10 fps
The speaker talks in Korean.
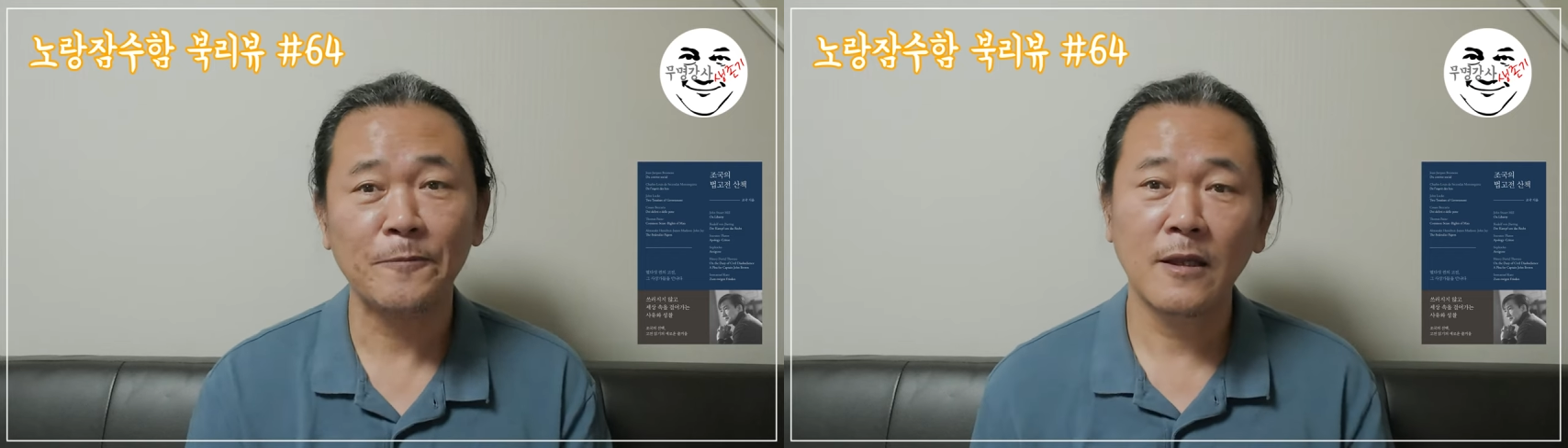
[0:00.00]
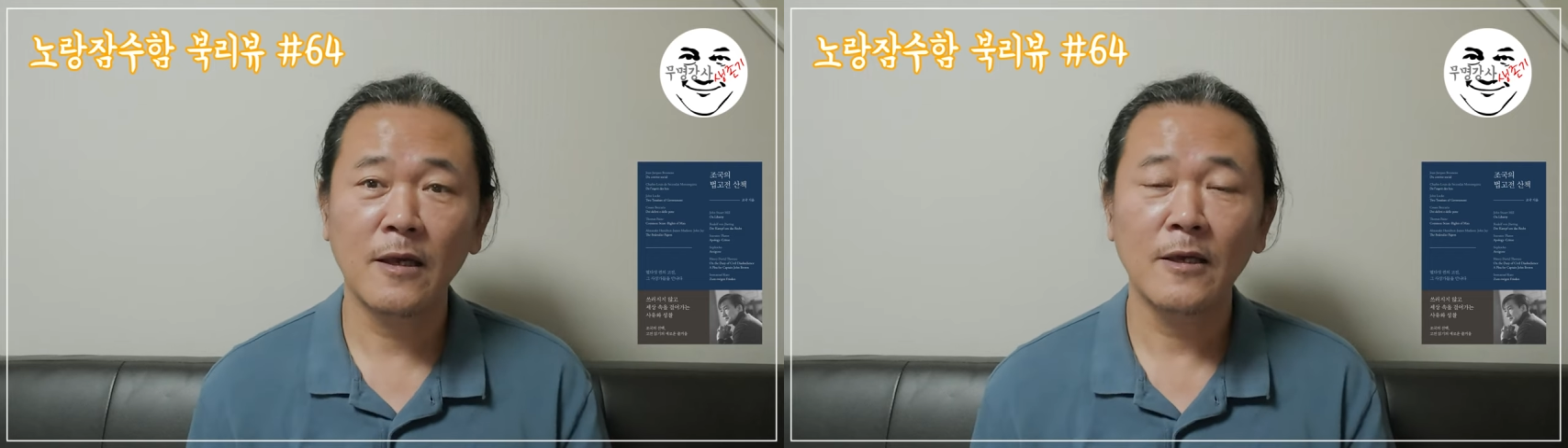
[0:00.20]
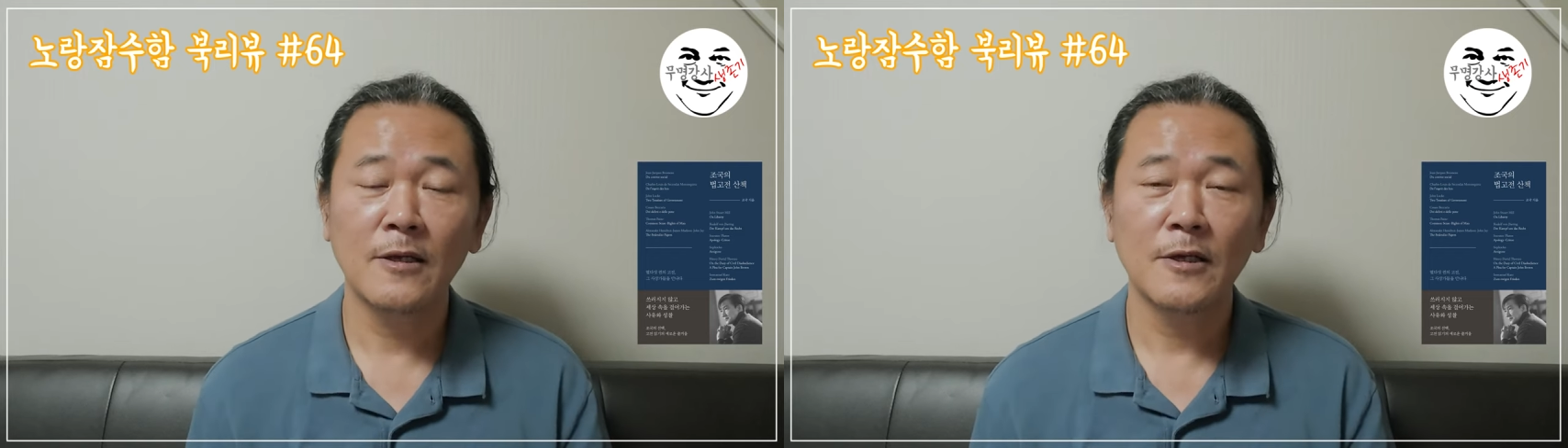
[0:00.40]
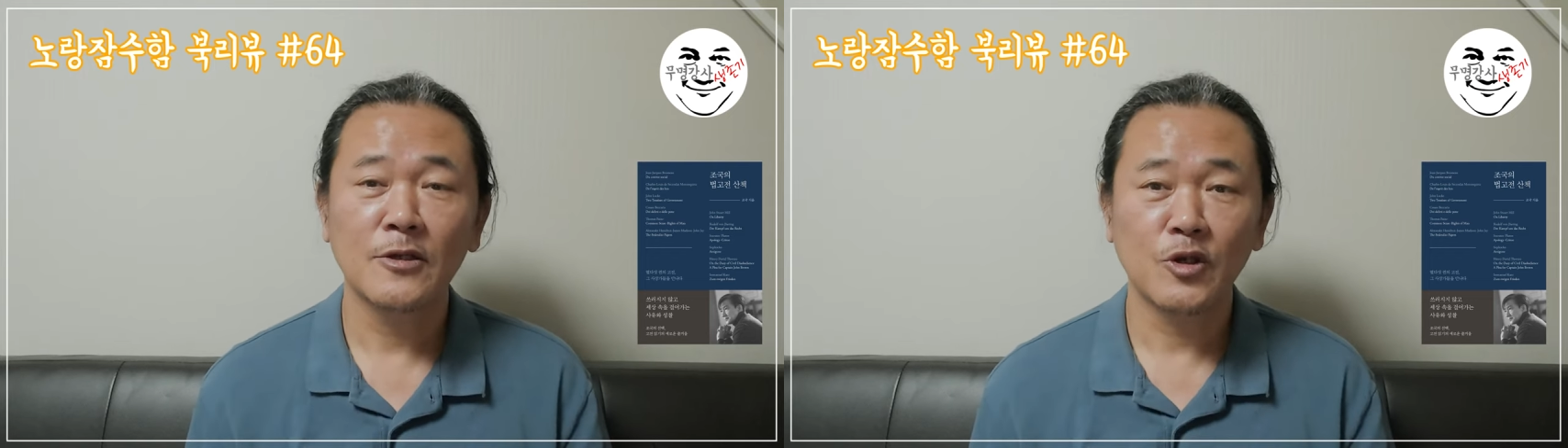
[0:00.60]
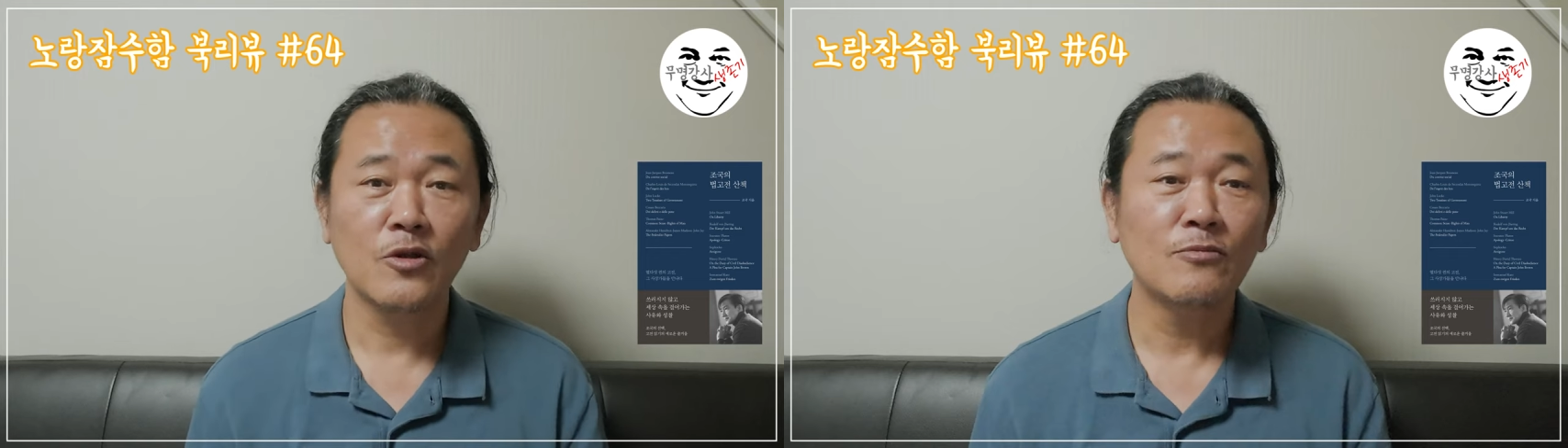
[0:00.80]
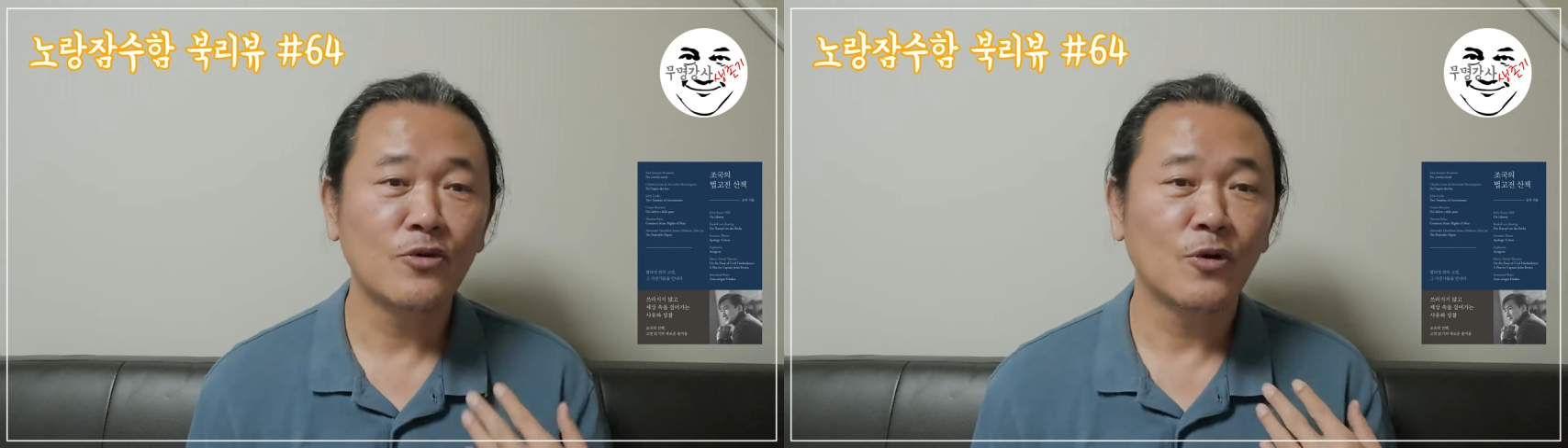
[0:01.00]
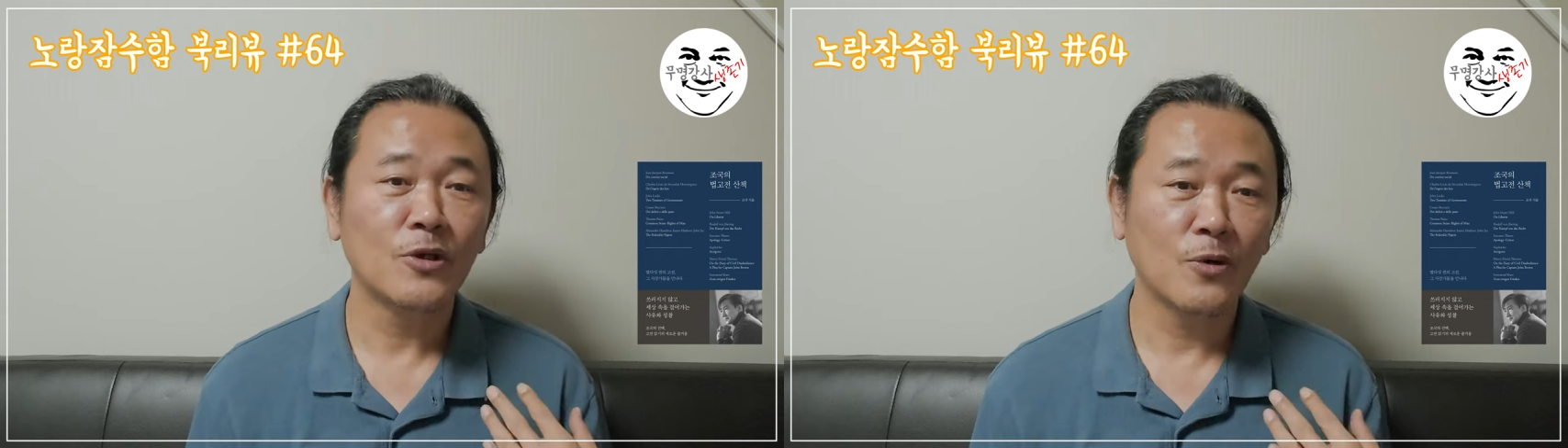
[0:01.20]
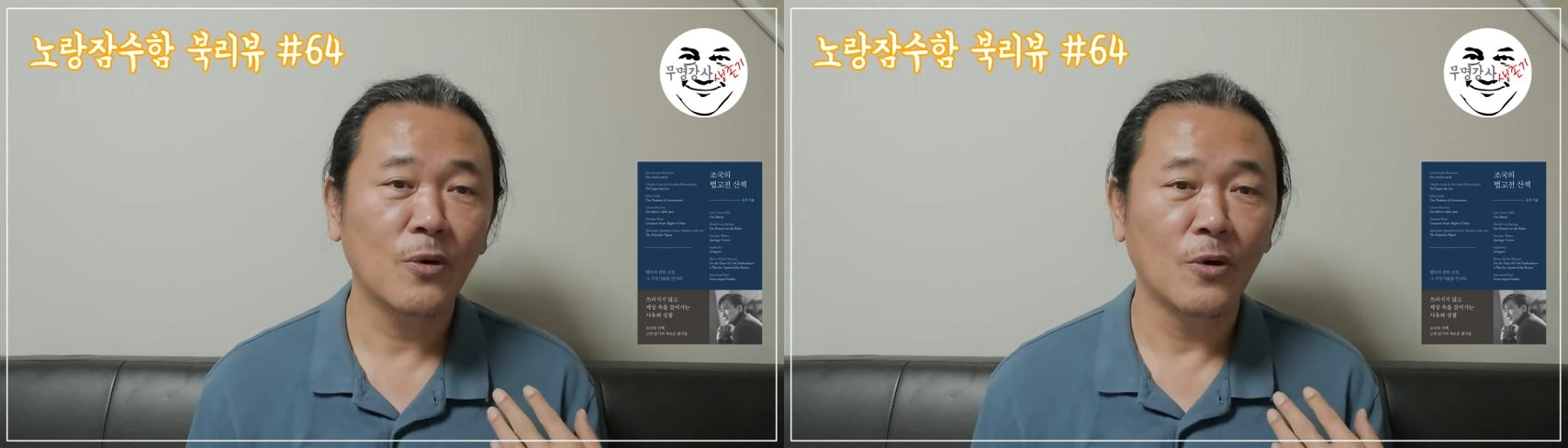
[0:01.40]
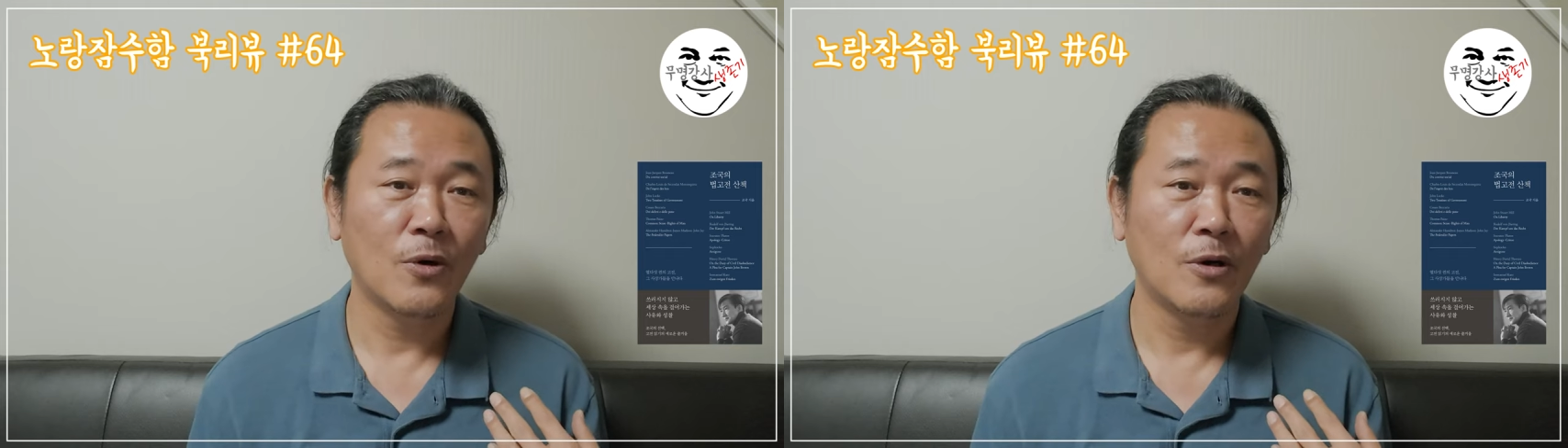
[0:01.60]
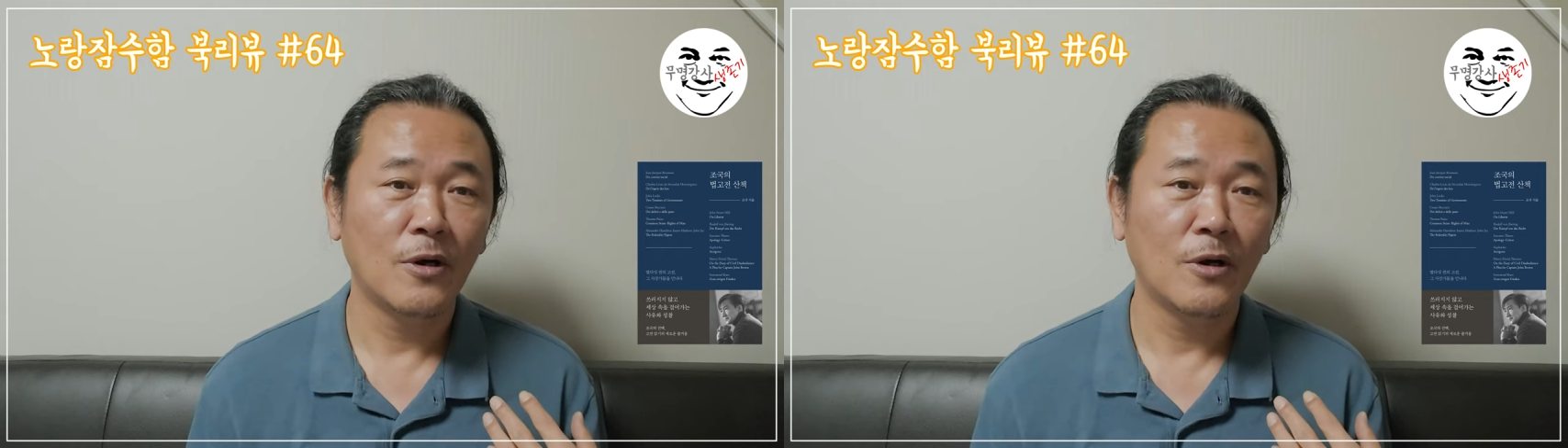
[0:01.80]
근데 저는 물론이고